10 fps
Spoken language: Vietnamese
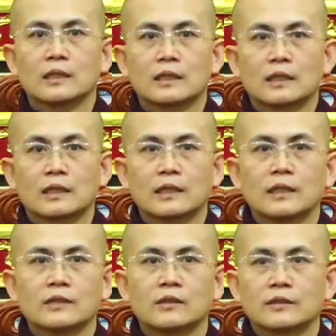cái,
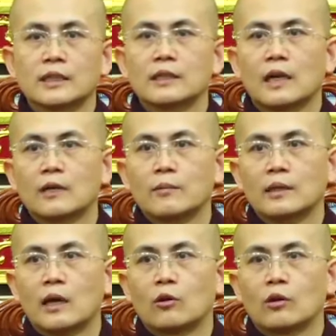cái tử thi đấy bắt
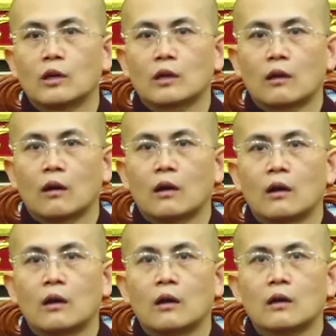đầu ờ,
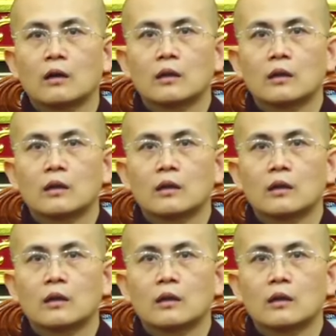có